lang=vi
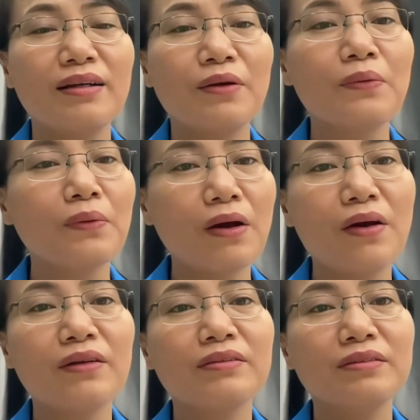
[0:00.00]
cùng
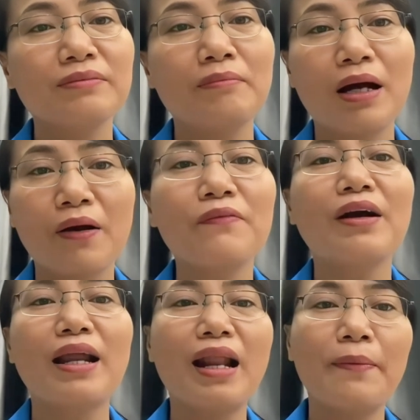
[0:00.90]
con mà không
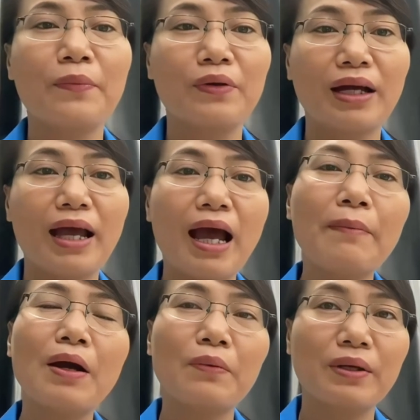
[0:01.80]
phải là một cái
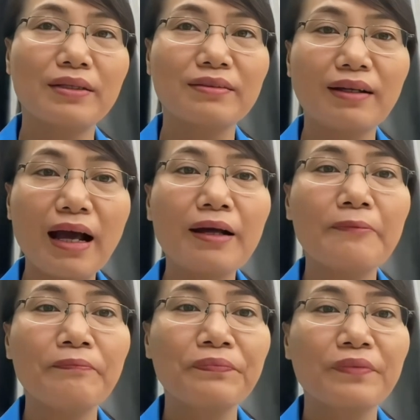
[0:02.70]
app học ngoại ngữ khác
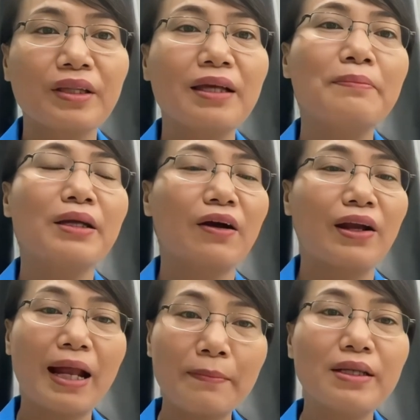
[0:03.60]
thì mình có
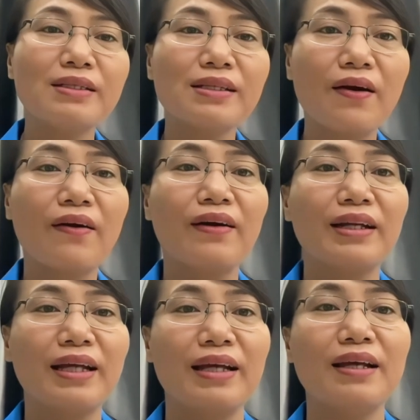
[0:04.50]
5 lý do
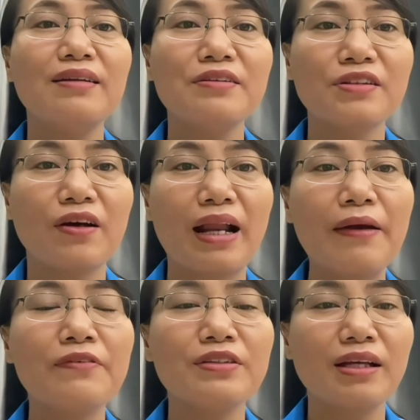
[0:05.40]
để lựa chọn
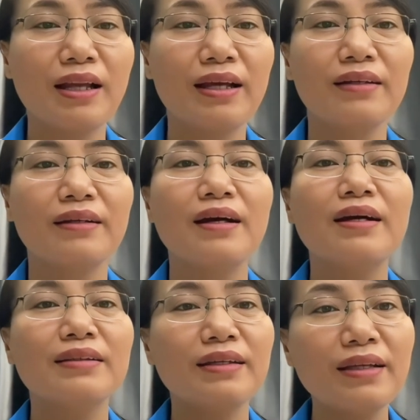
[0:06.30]
app Visaland.
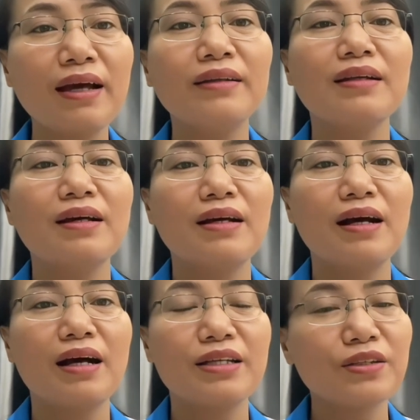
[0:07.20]
Thứ nhất
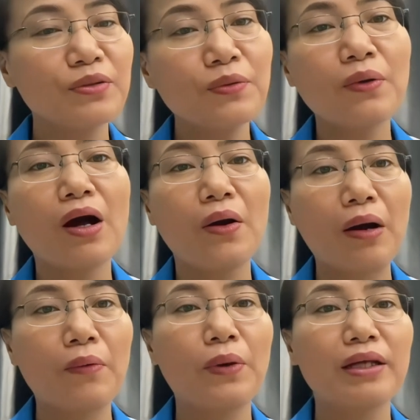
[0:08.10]
à, do nhu cầu
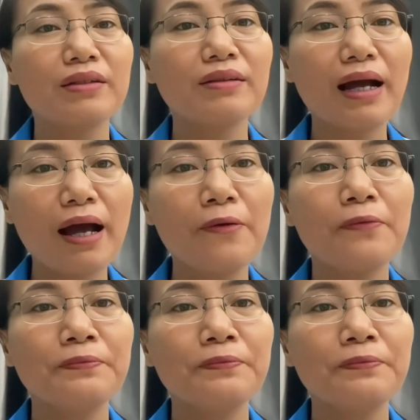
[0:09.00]
học ngoại ngữ cao